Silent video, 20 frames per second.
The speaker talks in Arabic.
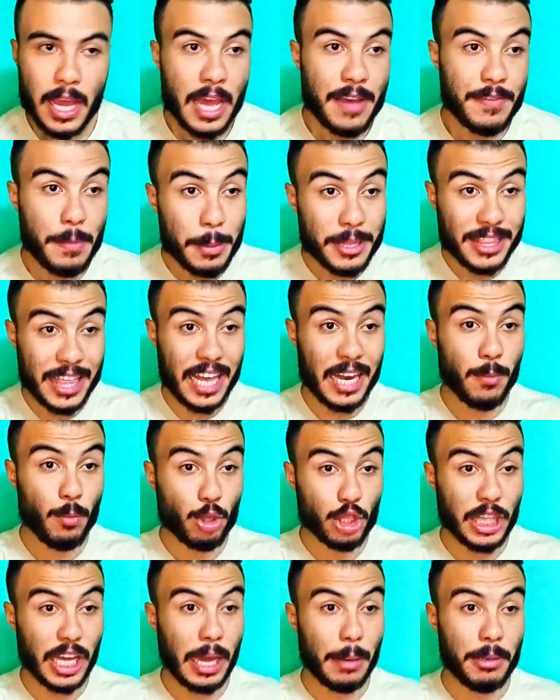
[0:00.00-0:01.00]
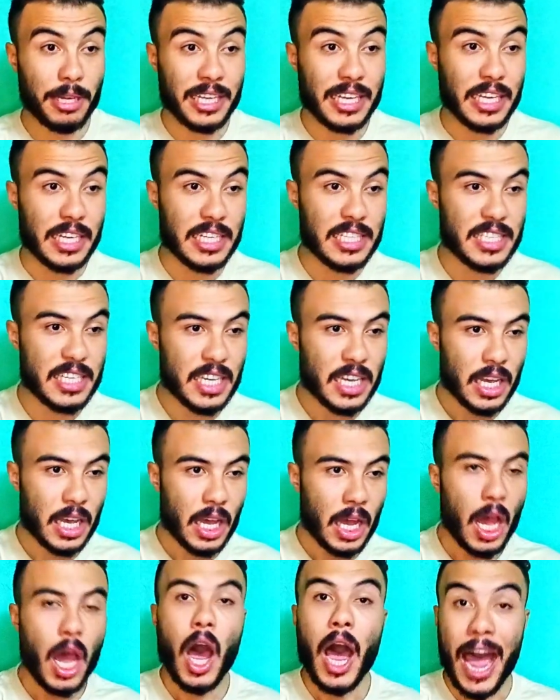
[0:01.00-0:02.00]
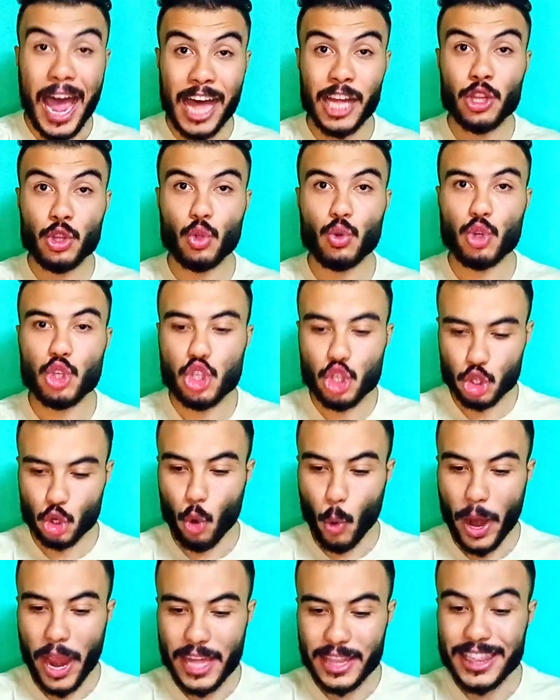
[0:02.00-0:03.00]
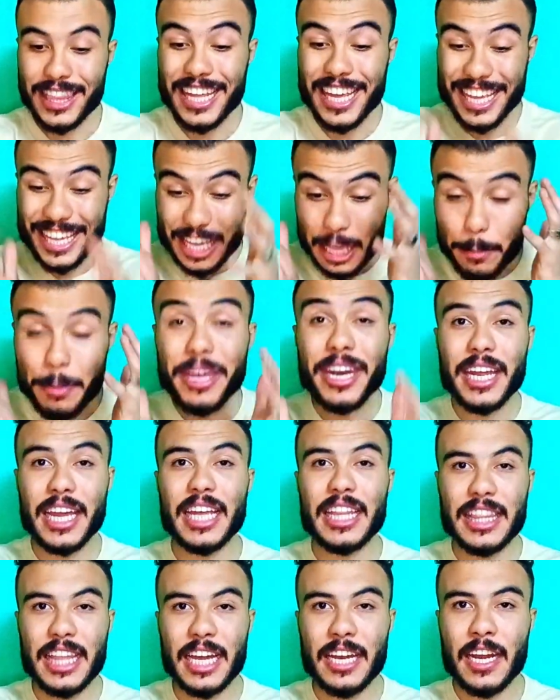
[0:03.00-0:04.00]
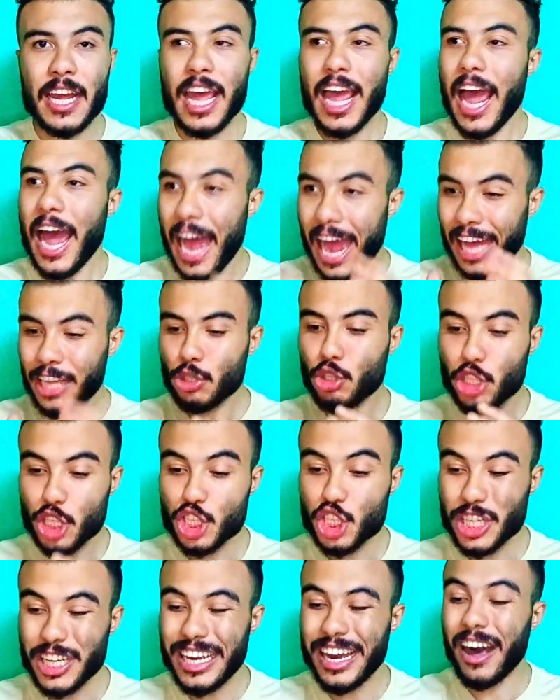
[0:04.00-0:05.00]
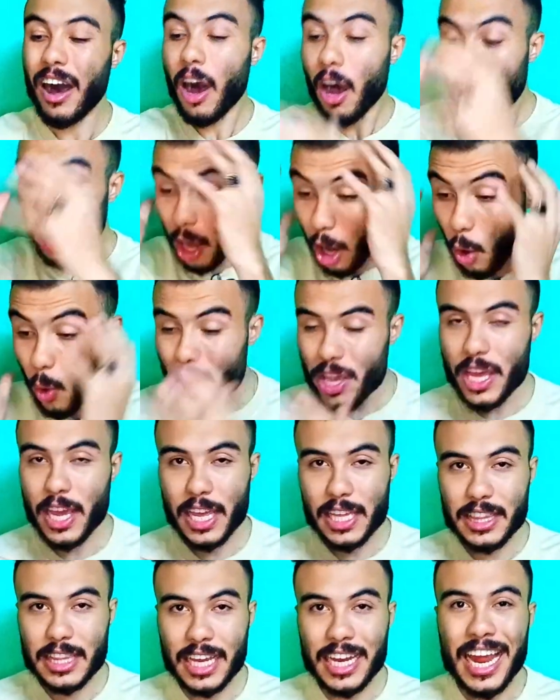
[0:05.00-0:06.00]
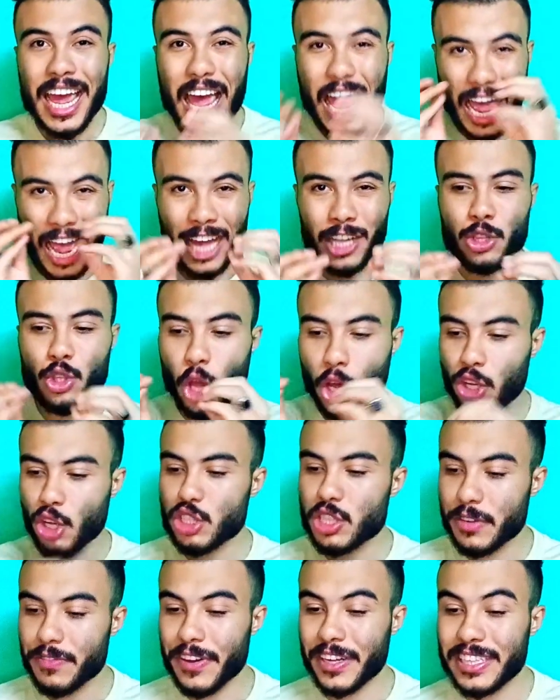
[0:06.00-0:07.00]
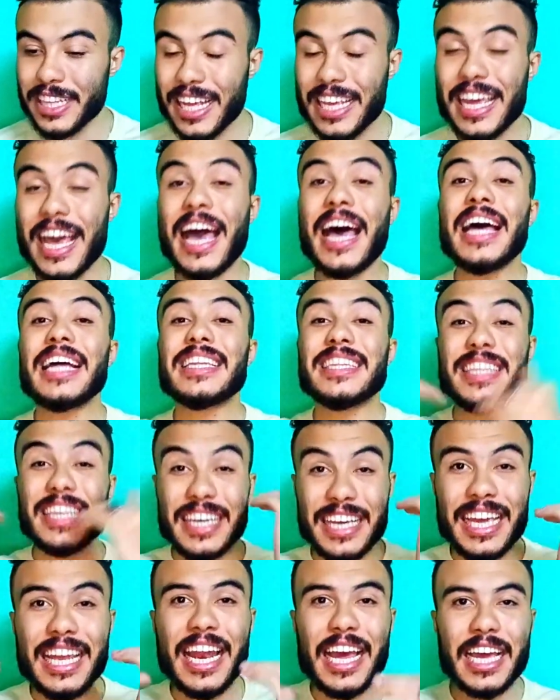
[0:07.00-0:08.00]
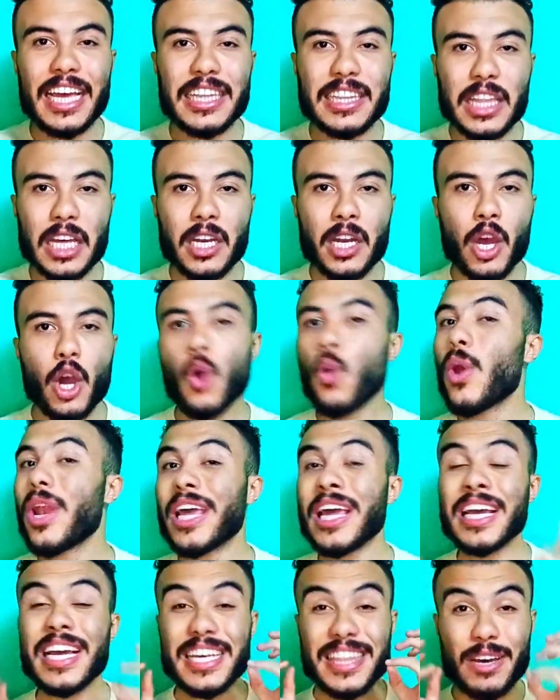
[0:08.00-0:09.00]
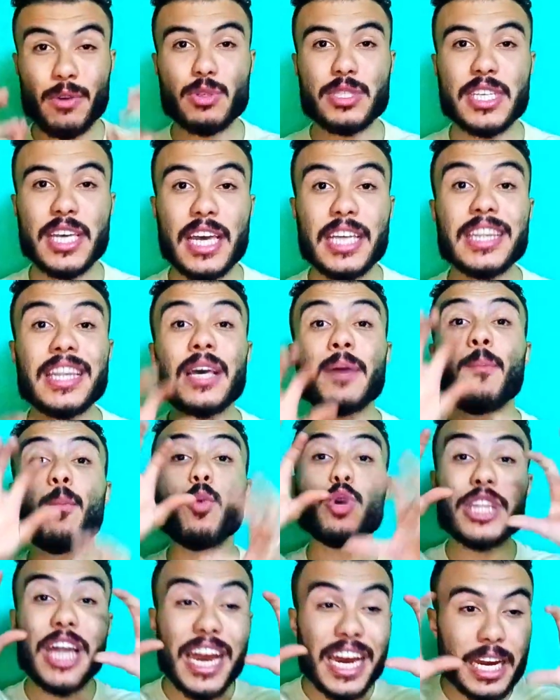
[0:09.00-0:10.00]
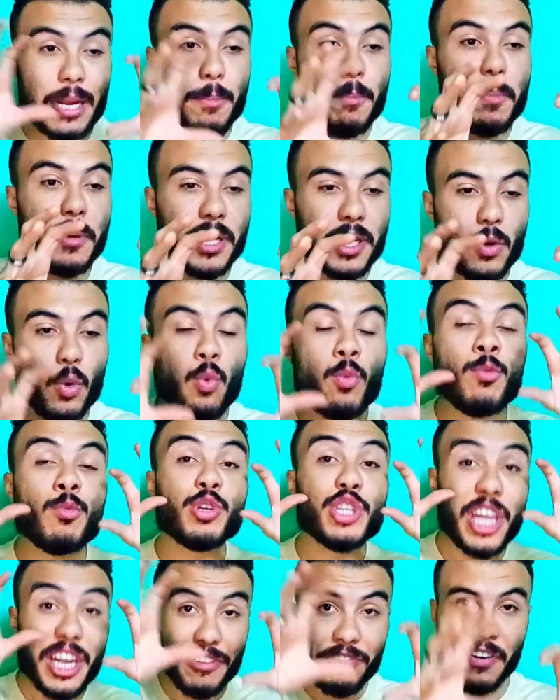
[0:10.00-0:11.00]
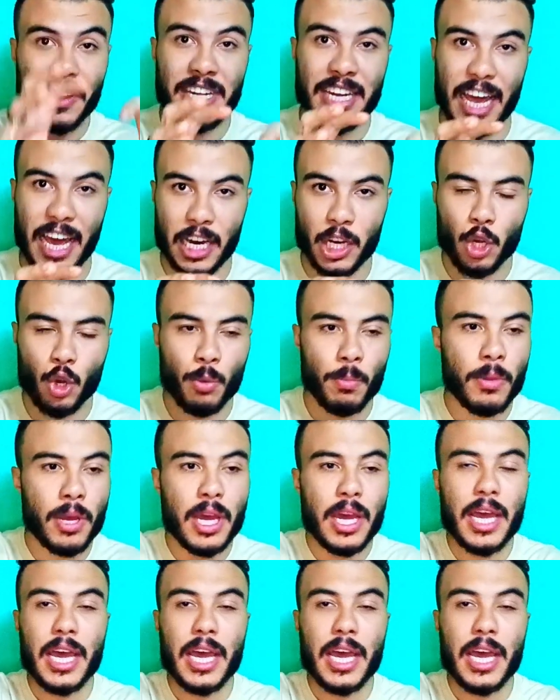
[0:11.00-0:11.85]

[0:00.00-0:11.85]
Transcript: فبالتالي المنتخب الانجليزي عنده سكواد كبير جدا عنده تشكيله قويه جدا عنده عناصر فرديه تقيله جدا ولكن كساوس جيت مدرب ومدير فني عليهم